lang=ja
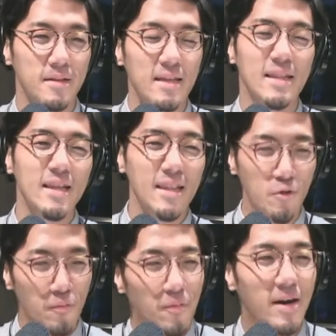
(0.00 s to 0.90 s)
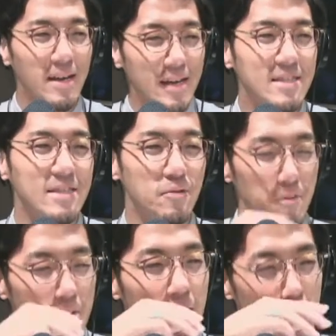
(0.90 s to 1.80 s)
ね、ネタだと思われがちというかそ
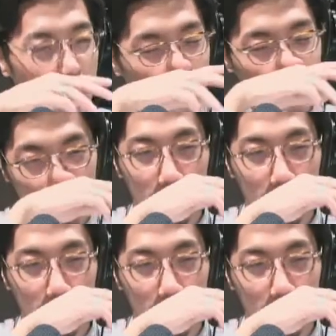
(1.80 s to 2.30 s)
うそうそう、